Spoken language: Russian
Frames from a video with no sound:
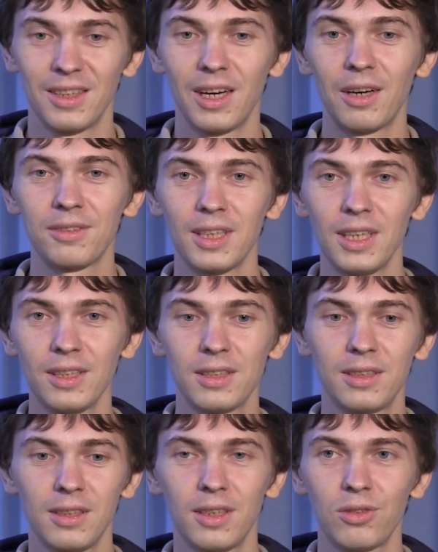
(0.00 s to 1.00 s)
А вторая
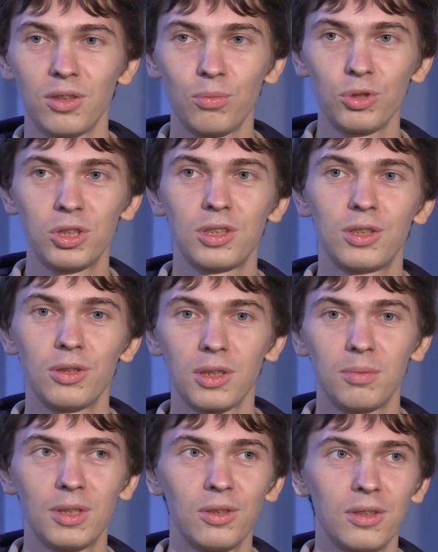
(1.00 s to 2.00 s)
лекция, которая больше 4
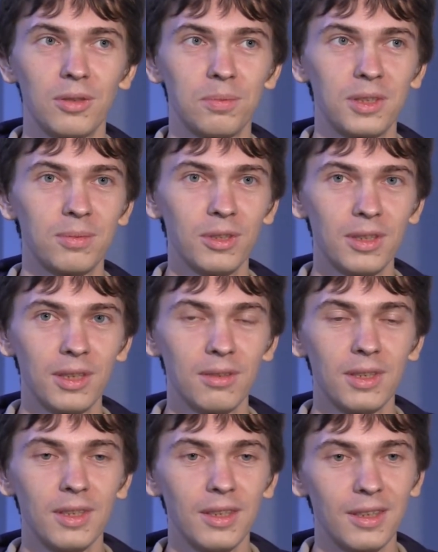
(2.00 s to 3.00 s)
миллионов
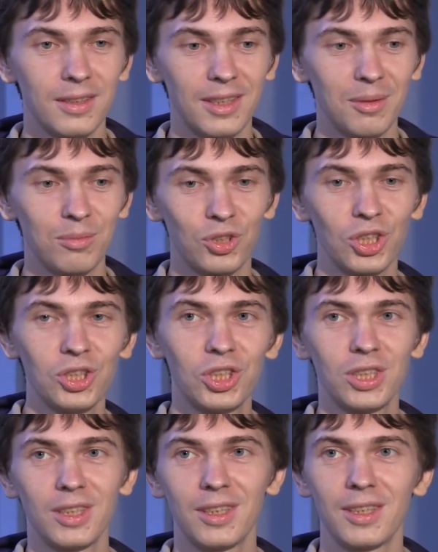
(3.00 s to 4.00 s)
просмотров, там
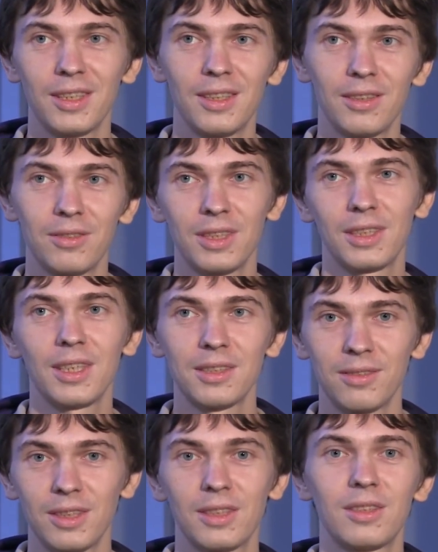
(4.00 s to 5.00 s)
женщина, она вот
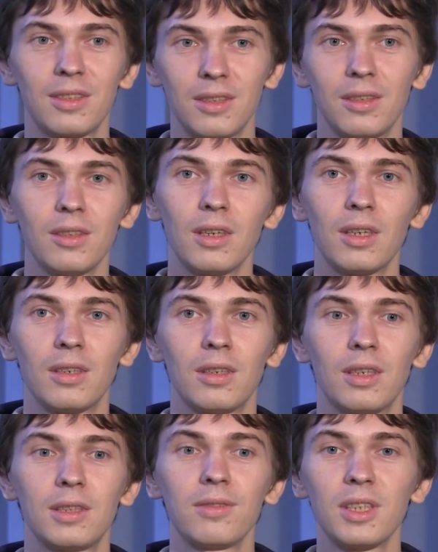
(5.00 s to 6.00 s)
рассказывает э,
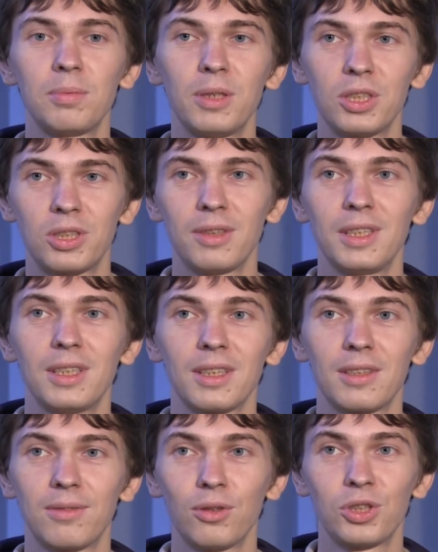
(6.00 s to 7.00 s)
о своих
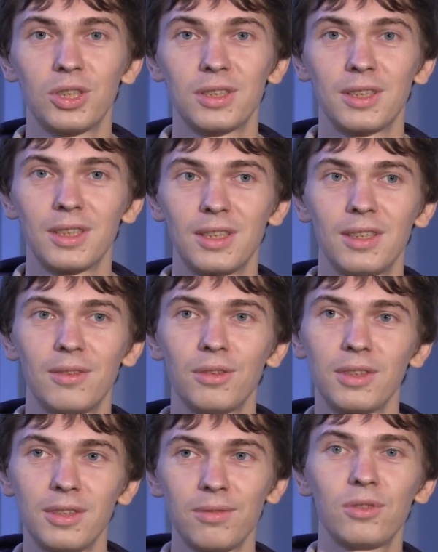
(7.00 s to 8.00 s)
переживаниях творческих. И
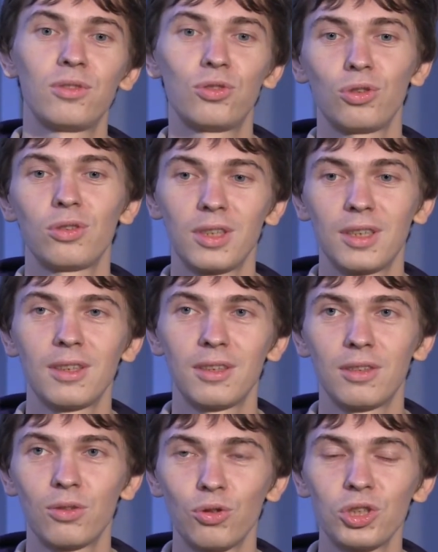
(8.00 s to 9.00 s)
вот это вот
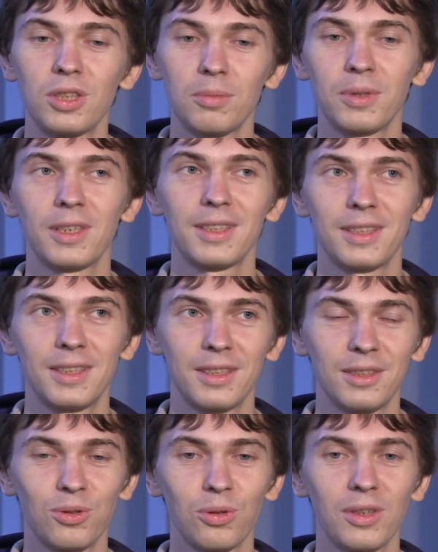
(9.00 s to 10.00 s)
четко, точно
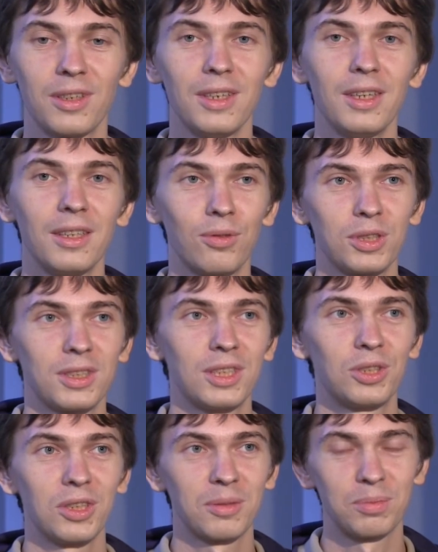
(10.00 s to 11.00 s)
показано, насколько
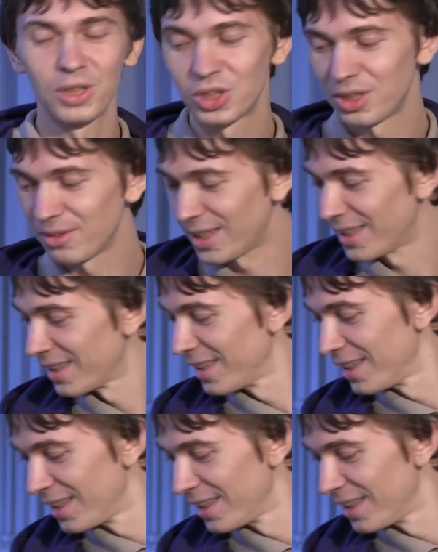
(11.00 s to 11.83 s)
творческий человек переживает.